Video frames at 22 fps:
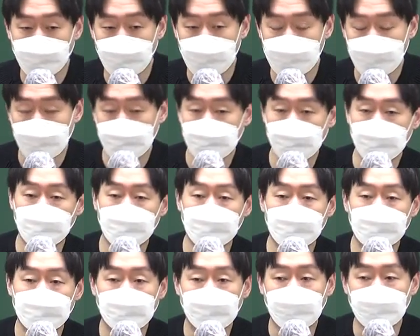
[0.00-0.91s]
관세사
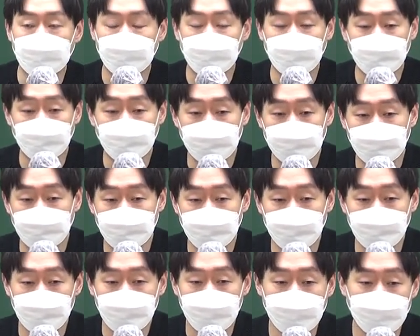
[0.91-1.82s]
공부를 하시는
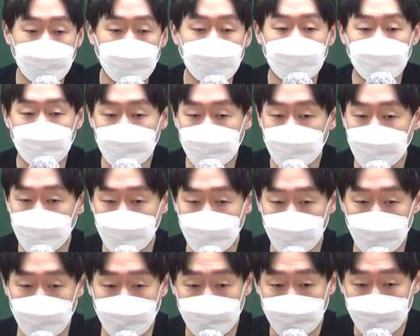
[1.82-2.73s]
분들이 좀 있기는
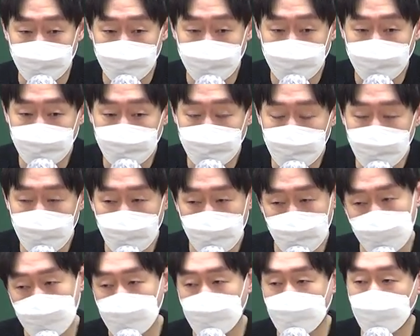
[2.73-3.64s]
있었어요.
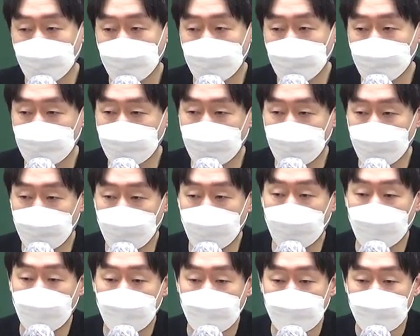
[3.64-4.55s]
그래서 저도 그냥
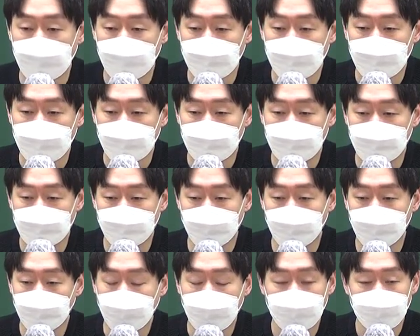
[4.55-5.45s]
그
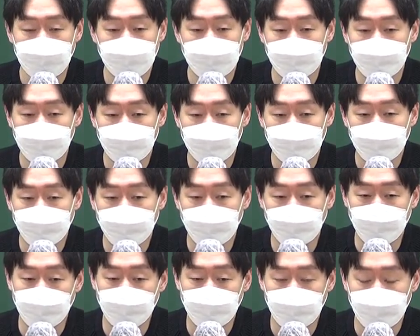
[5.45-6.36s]
공부하시는 분들
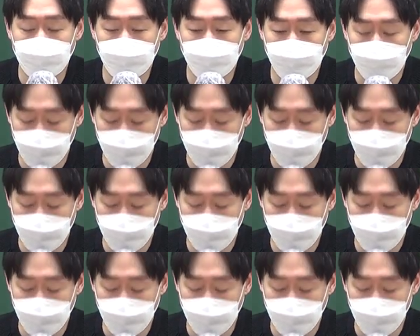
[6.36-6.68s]
보고 어,